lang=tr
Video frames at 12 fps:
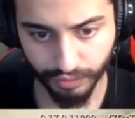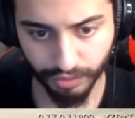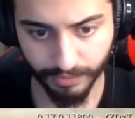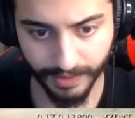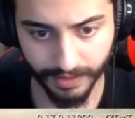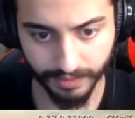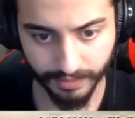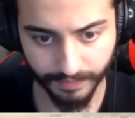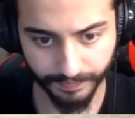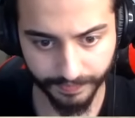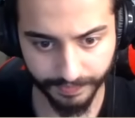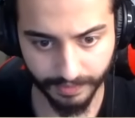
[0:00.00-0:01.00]
Şunu bir alın.
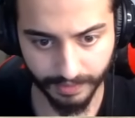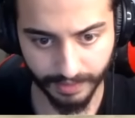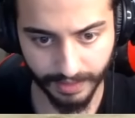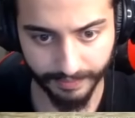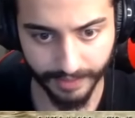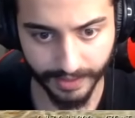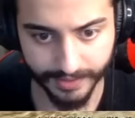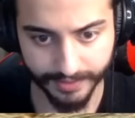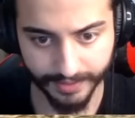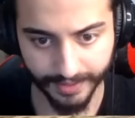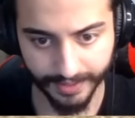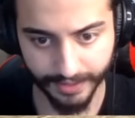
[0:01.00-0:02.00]
Hemen
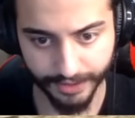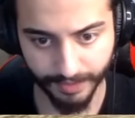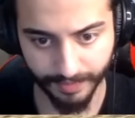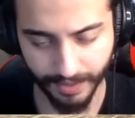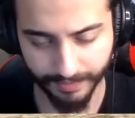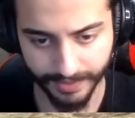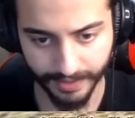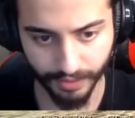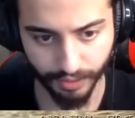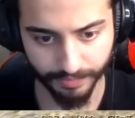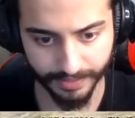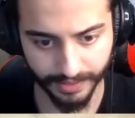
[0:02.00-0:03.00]
ardından geleceğim. Hemen
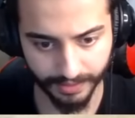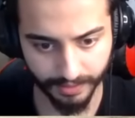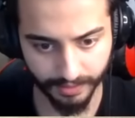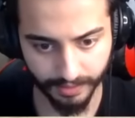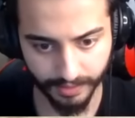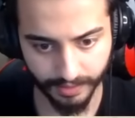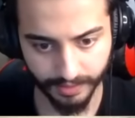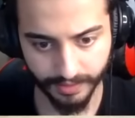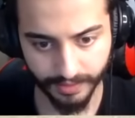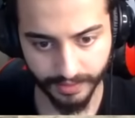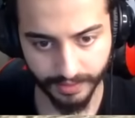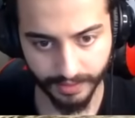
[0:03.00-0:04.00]
geliyorum bir dakika.
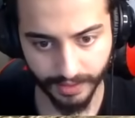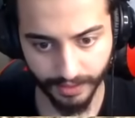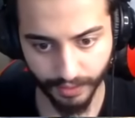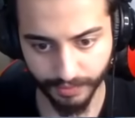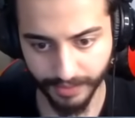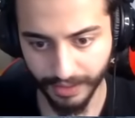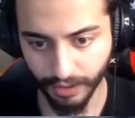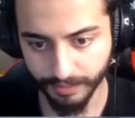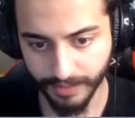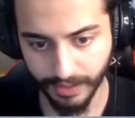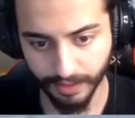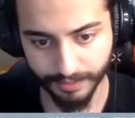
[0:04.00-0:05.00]
Geliyorum
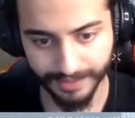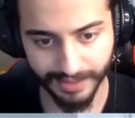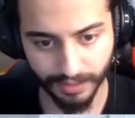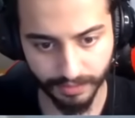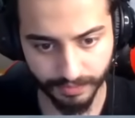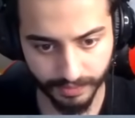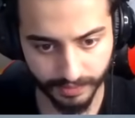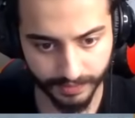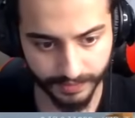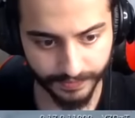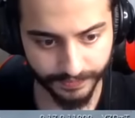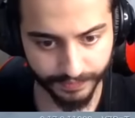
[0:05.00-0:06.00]
geliyorum geliyorum geliyorum.
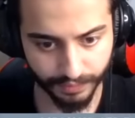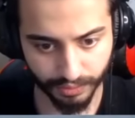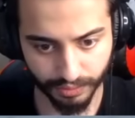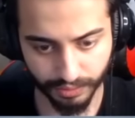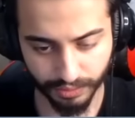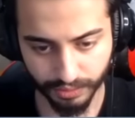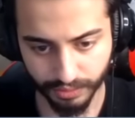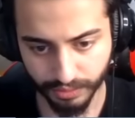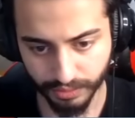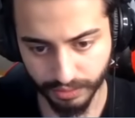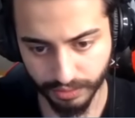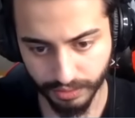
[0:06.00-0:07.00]
Dur dur dur
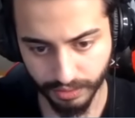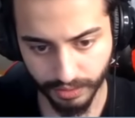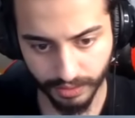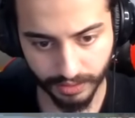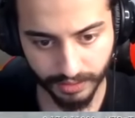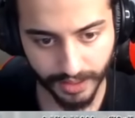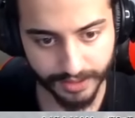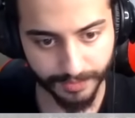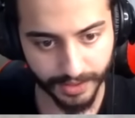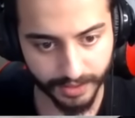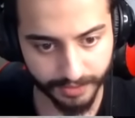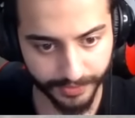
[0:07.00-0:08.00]
dur dur dur.
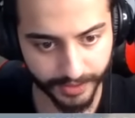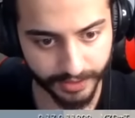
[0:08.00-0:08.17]
Kaçma kaçma